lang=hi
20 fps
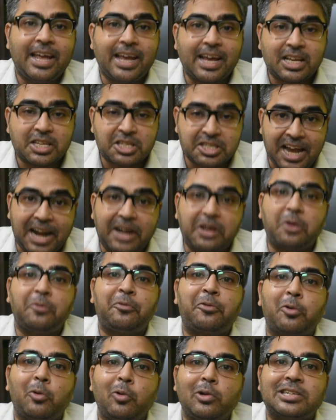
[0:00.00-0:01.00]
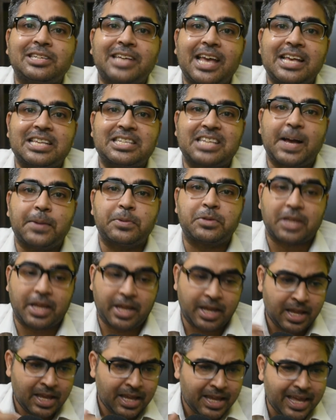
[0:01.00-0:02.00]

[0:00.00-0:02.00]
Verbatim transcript: एक सेट ऑफ रूल्स के हिसाब से